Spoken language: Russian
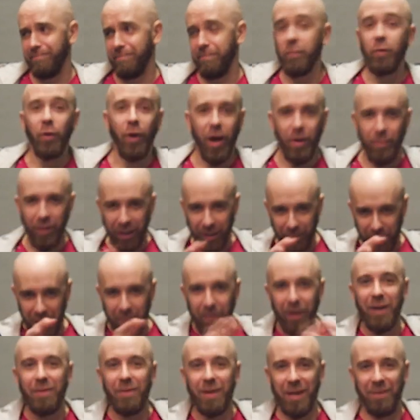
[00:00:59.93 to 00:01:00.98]
ну, об этом мы и
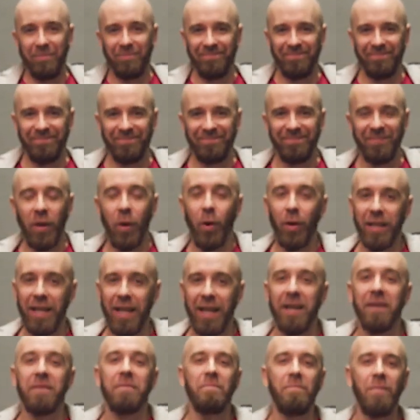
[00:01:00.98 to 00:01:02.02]
поговорим.
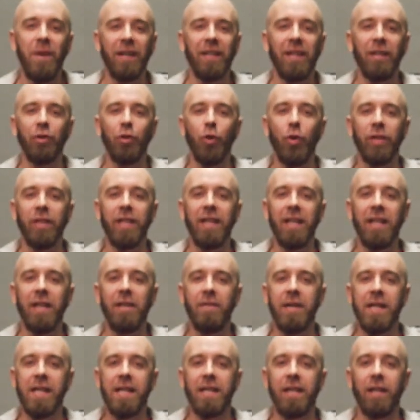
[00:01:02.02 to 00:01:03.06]
Окей, монотонное
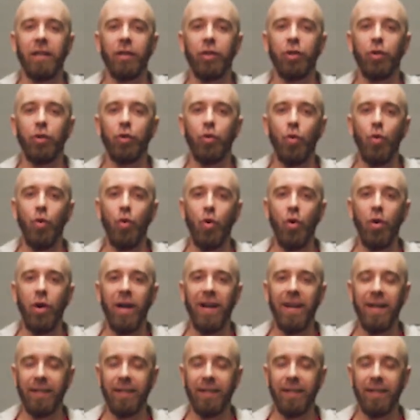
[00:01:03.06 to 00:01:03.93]
говорение. Что